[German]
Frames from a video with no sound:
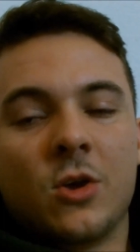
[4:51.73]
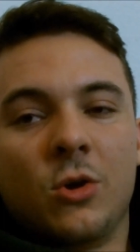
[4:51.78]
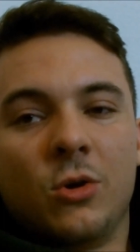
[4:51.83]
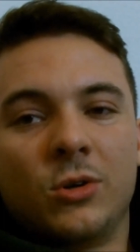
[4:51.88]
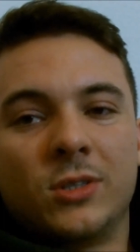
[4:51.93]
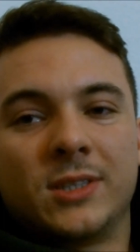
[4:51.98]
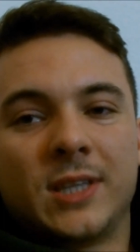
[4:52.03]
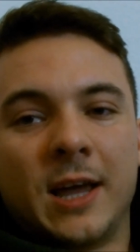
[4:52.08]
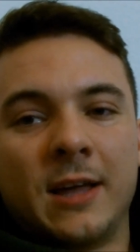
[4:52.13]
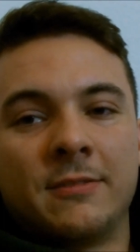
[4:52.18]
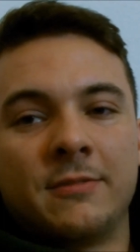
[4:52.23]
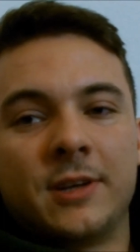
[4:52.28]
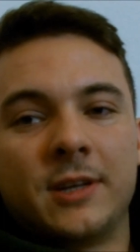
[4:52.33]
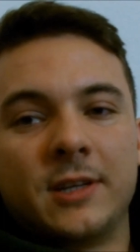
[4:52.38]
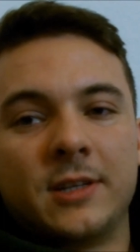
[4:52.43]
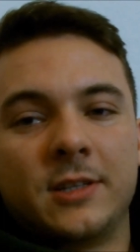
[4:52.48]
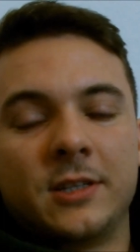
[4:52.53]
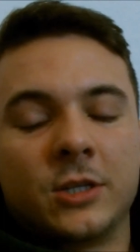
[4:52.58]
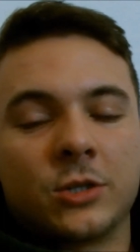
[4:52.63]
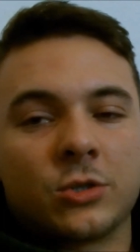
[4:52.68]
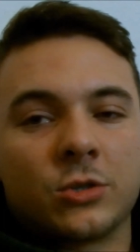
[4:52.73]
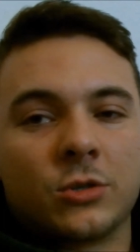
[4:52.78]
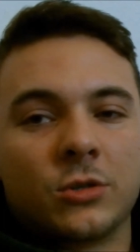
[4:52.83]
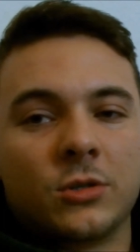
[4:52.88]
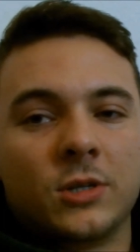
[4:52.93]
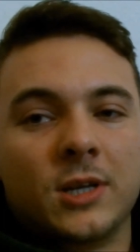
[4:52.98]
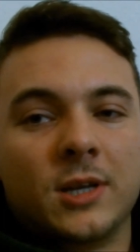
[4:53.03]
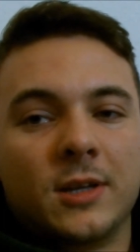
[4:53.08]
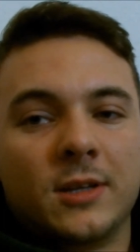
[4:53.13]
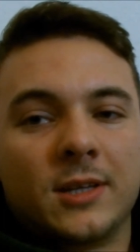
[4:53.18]
und dann werdet ihr schon
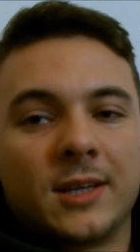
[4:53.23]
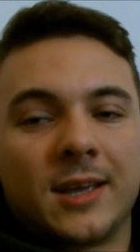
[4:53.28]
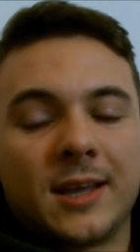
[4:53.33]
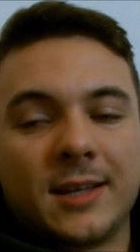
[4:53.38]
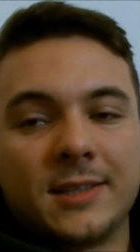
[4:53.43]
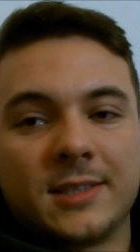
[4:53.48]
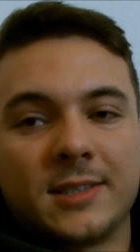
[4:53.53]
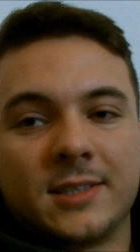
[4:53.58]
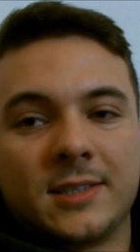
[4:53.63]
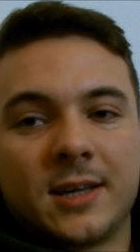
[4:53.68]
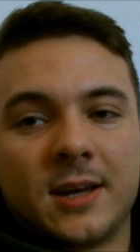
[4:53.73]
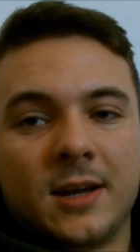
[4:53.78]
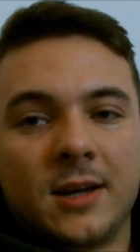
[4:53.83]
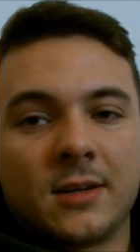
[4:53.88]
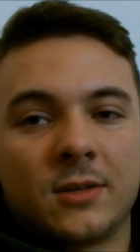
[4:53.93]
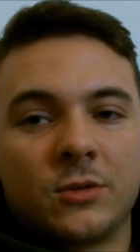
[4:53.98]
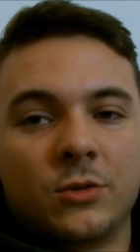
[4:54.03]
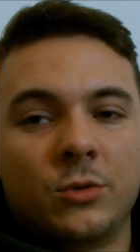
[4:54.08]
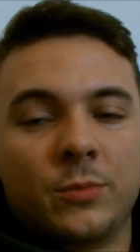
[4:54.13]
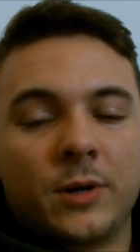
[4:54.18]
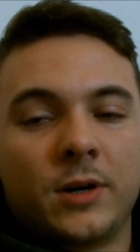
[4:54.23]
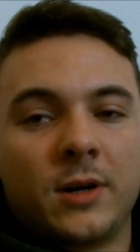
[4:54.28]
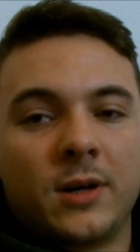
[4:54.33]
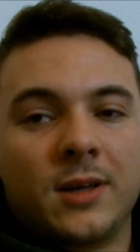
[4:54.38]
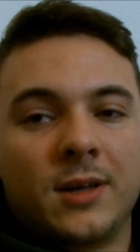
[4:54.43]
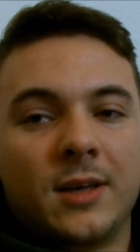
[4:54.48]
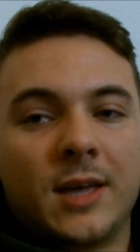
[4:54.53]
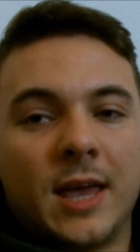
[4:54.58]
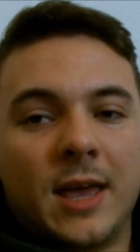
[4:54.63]
den ganzen Tag über